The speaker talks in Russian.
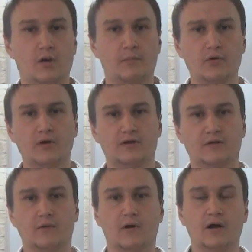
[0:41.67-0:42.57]
Более
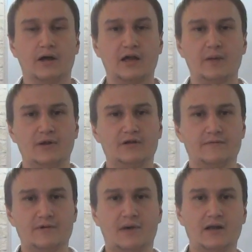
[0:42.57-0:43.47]
того, я обратил
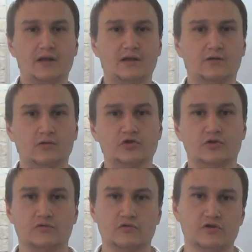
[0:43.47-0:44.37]
внимание на то,
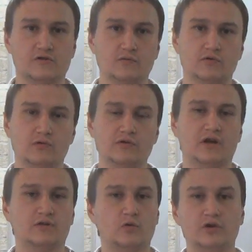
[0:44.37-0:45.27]
что существуют люди,
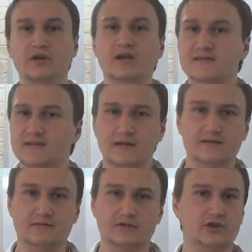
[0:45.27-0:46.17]
которые не
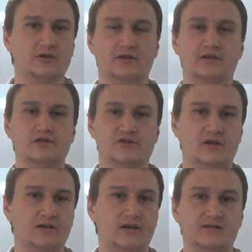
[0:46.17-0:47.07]
знают совершенно технический
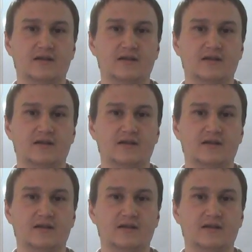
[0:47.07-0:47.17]
анализ.